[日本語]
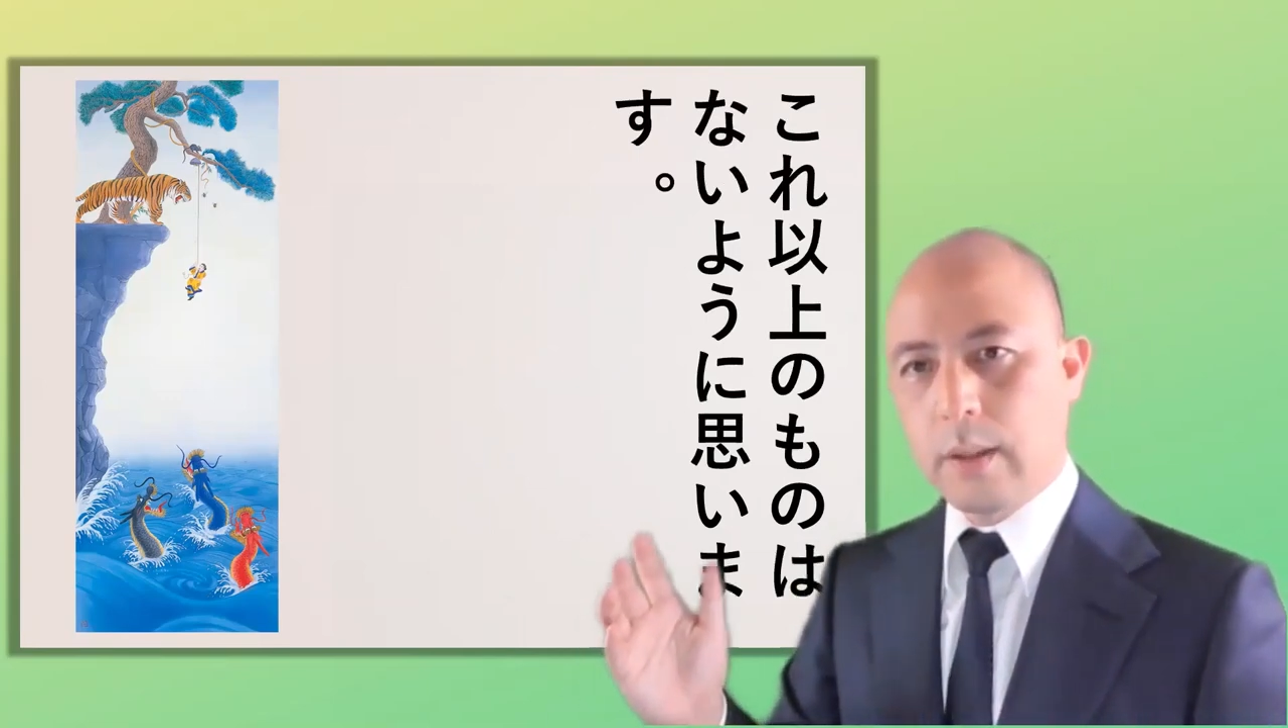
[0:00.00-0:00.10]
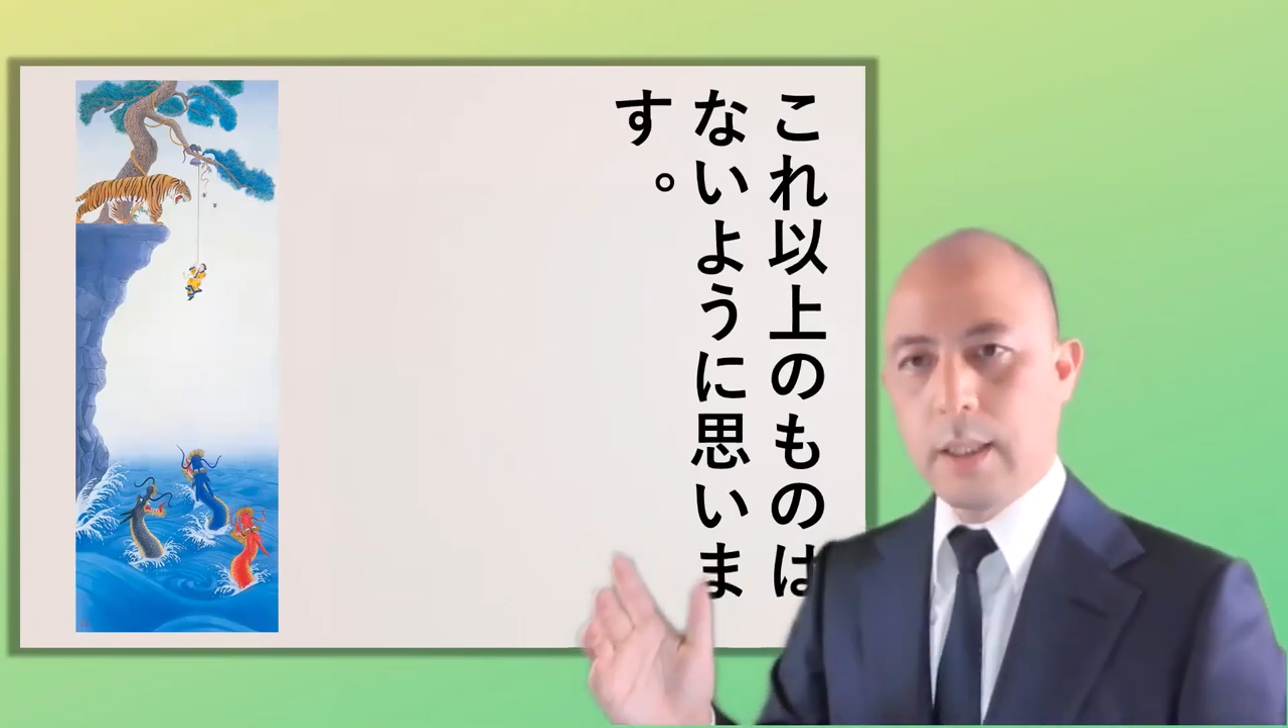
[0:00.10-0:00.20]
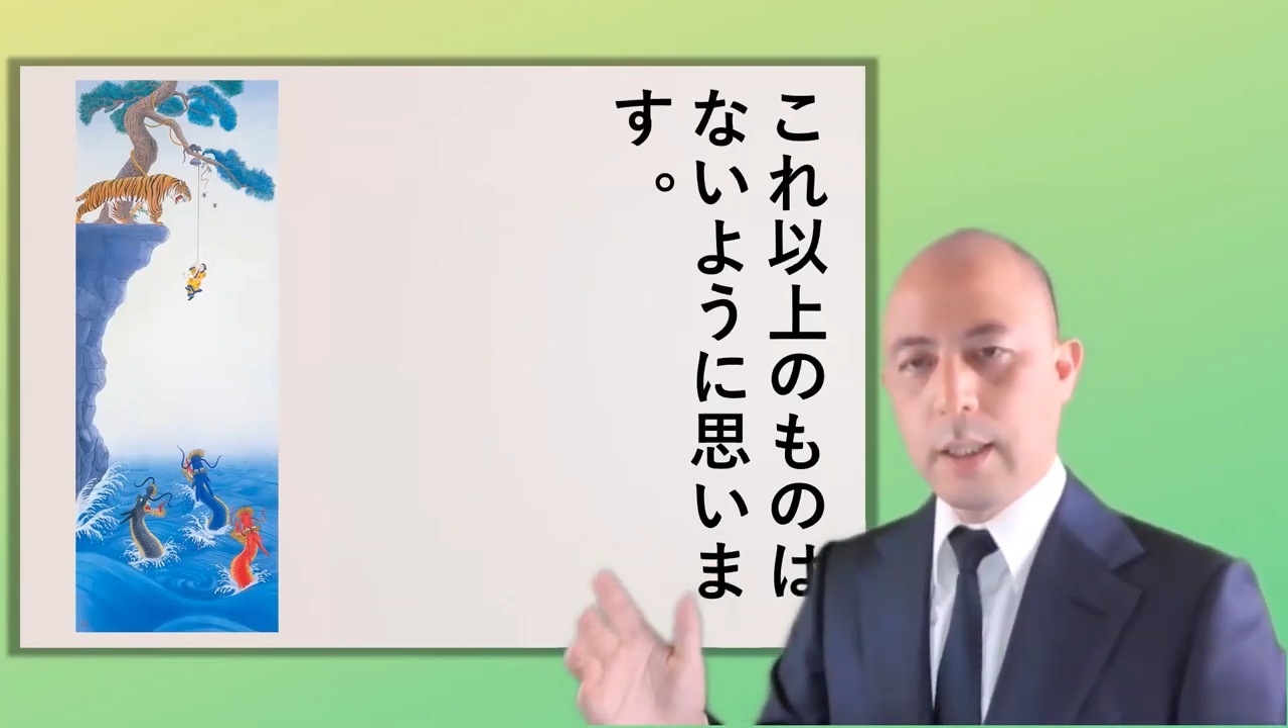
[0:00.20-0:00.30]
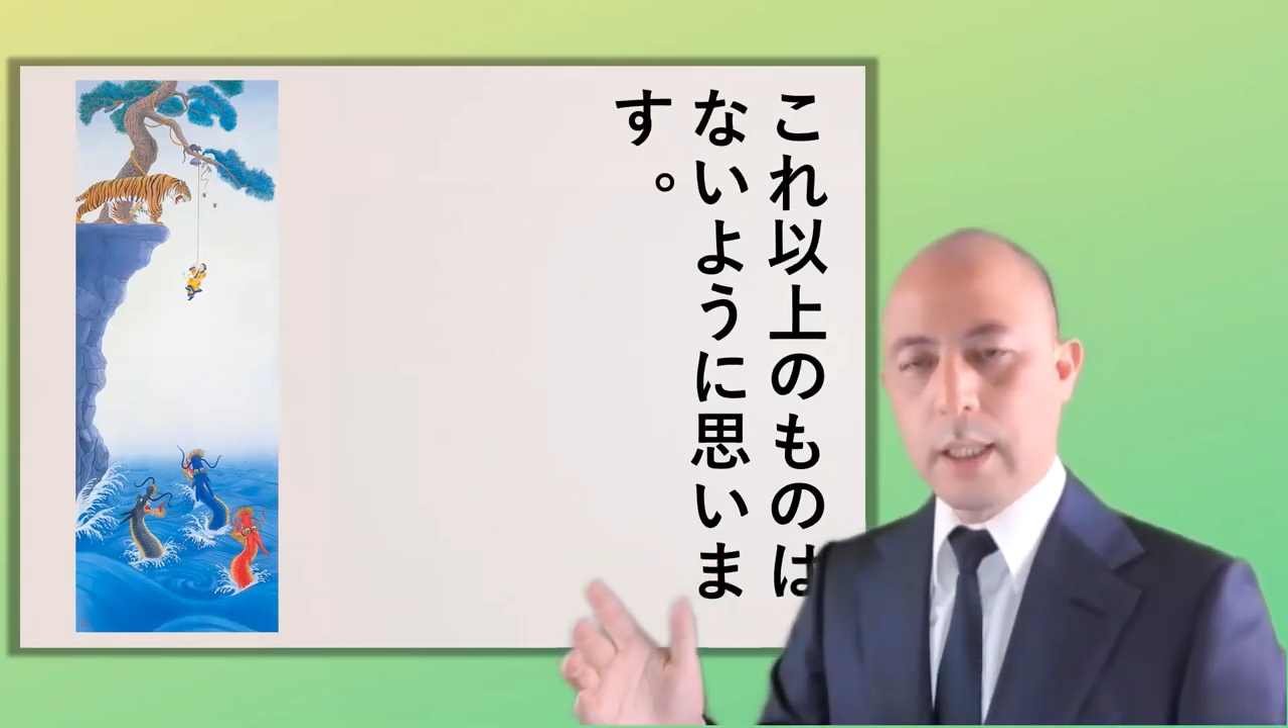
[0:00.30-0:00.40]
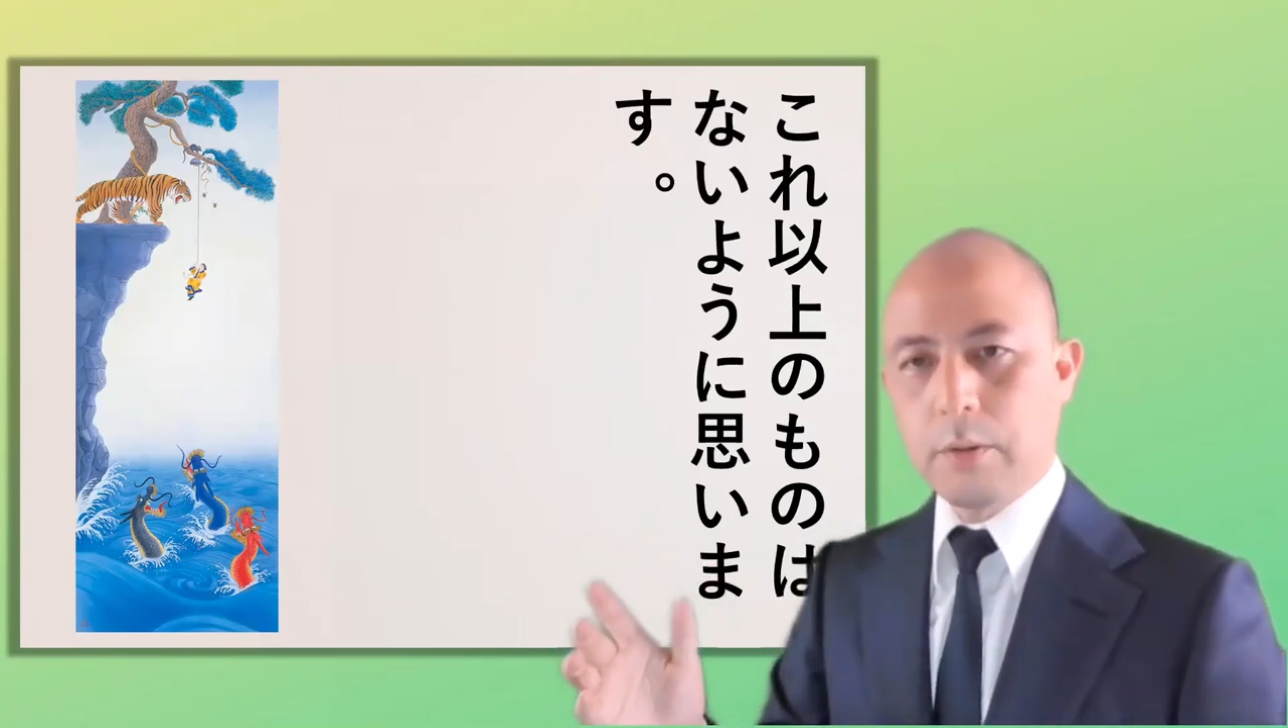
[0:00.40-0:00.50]

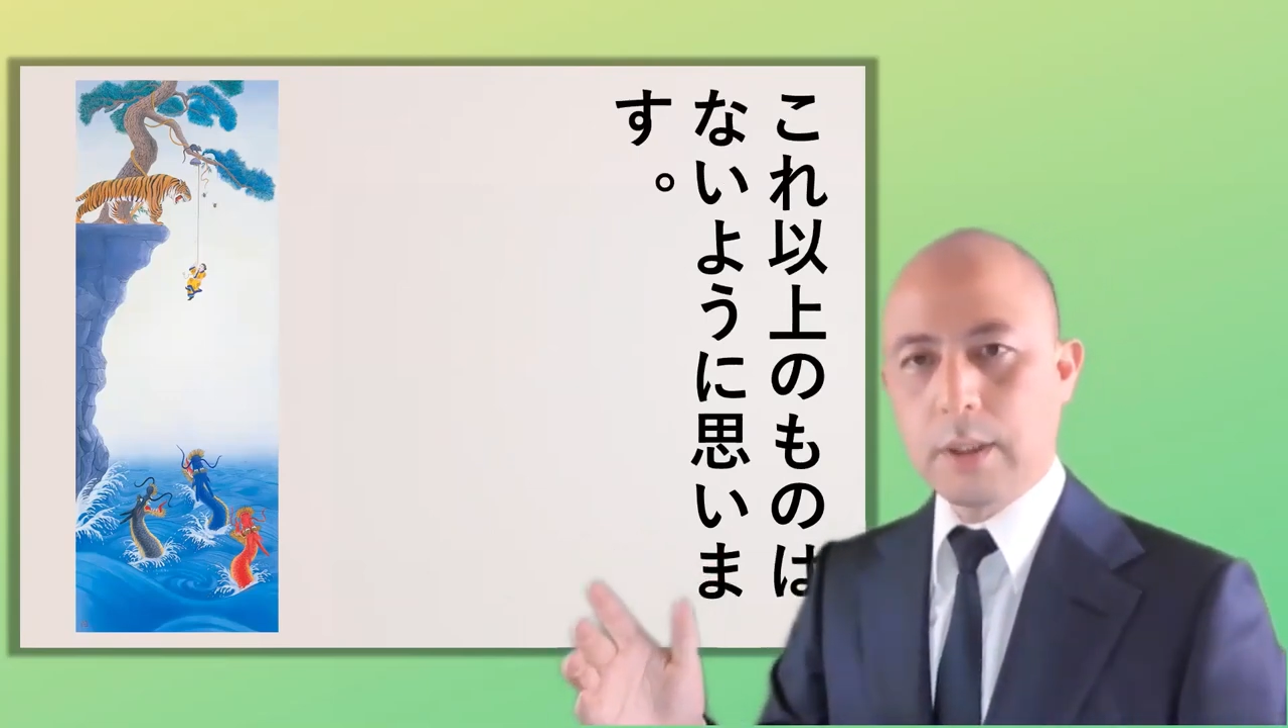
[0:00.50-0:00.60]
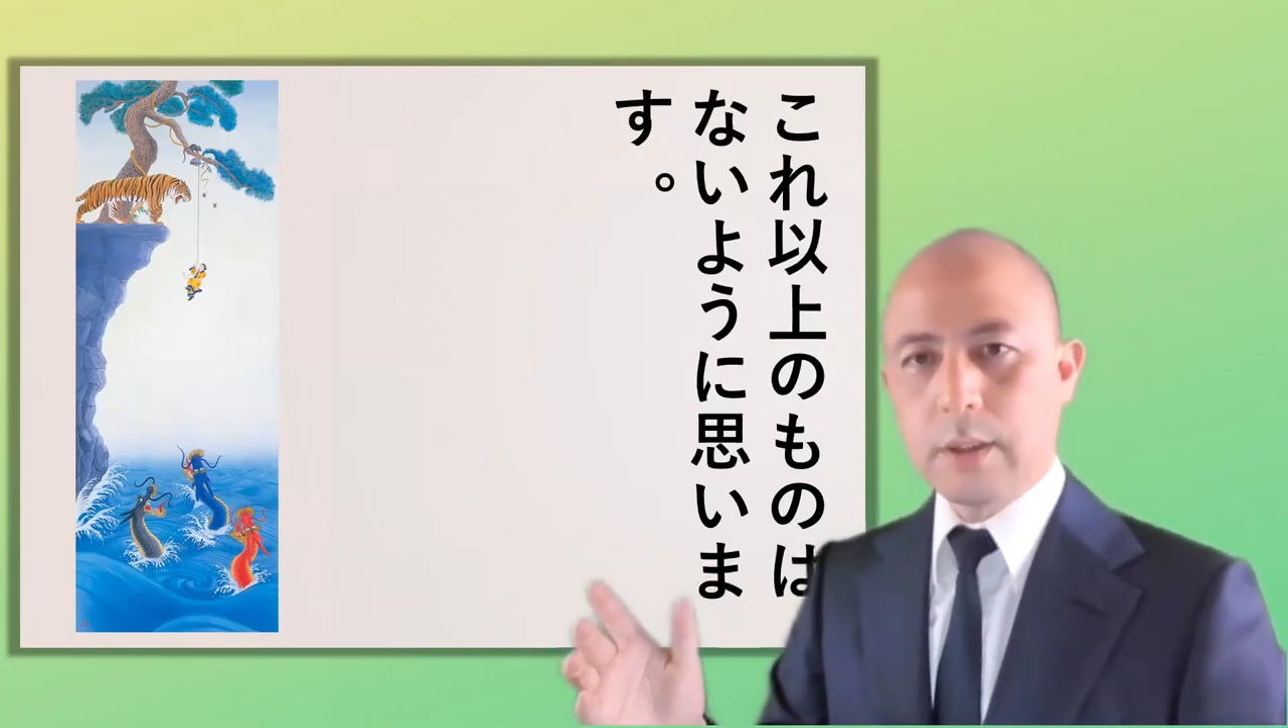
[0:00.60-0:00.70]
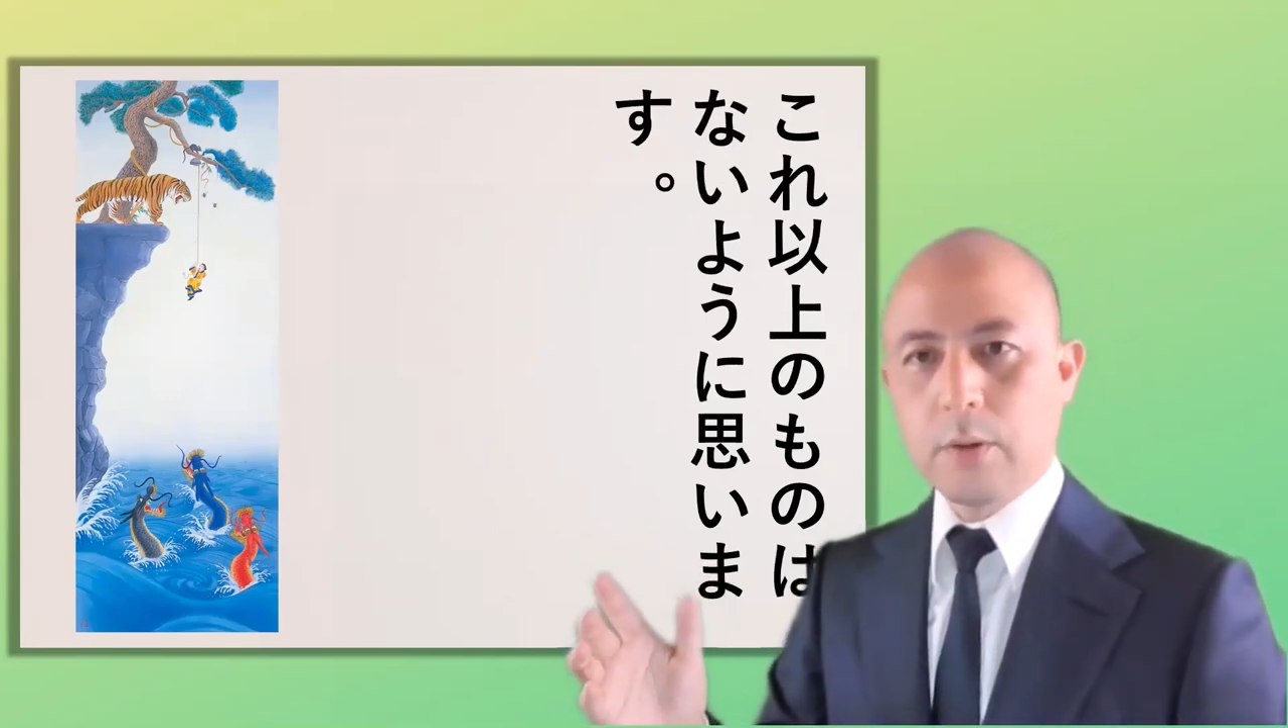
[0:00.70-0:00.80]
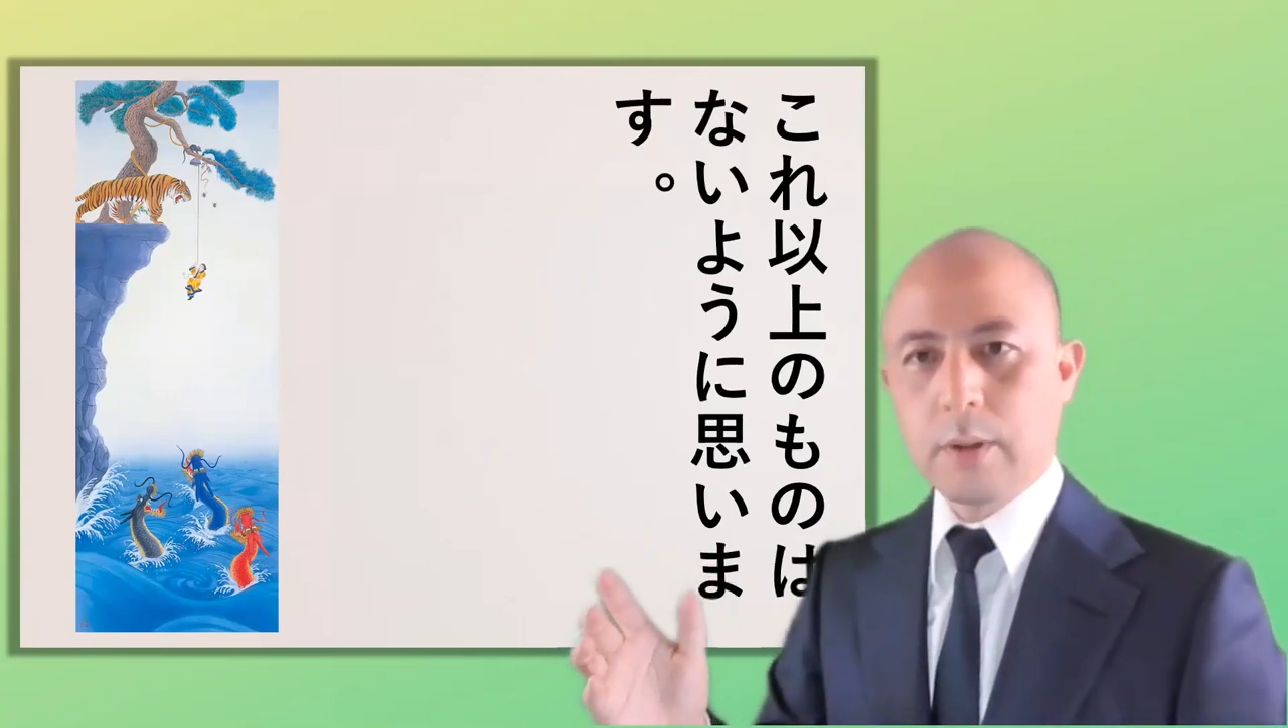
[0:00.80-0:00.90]
人間の実装